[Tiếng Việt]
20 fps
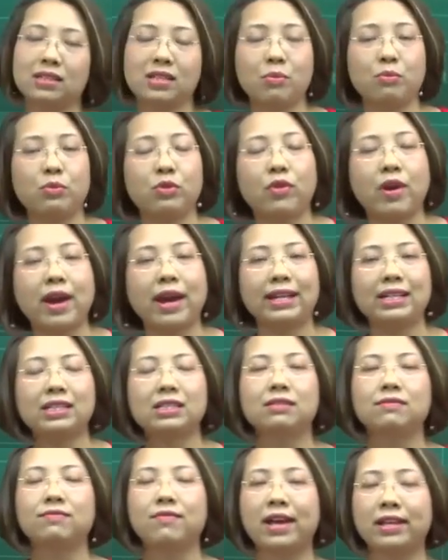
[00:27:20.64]

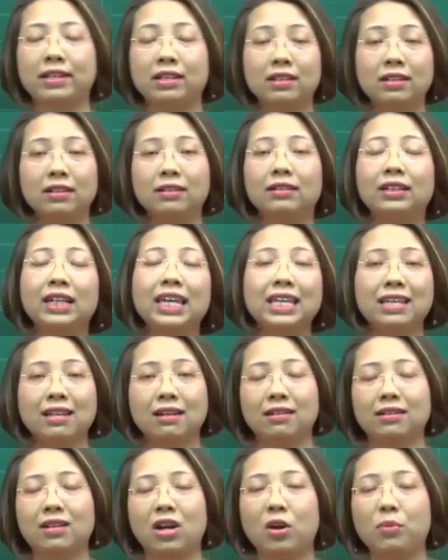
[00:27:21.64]
summarize và nhớ ghi
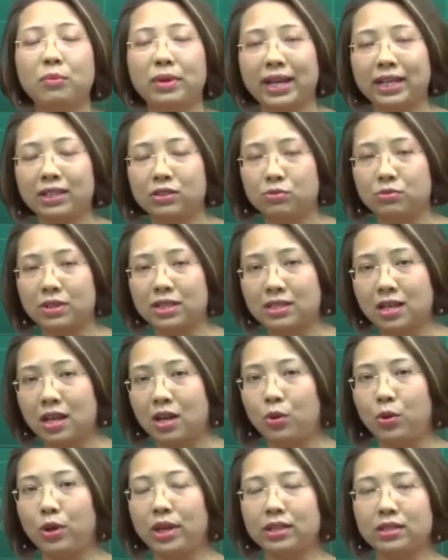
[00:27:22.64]
nhớ đó là một cách chúng ta
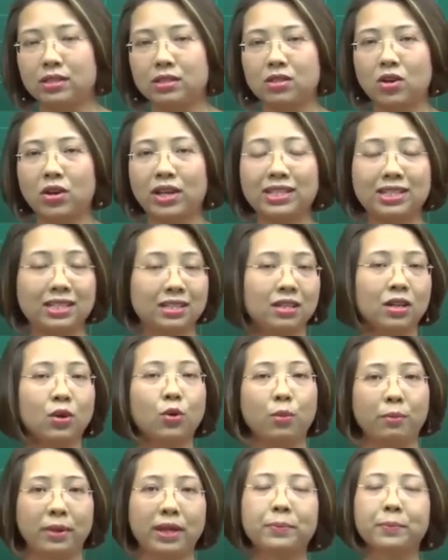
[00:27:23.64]
rèn luyện cho cái trí nhớ
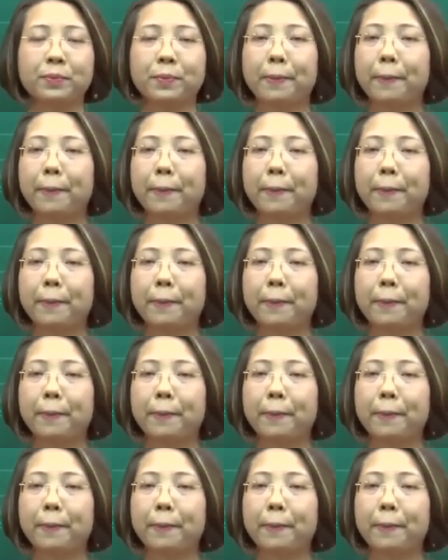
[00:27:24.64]
của mình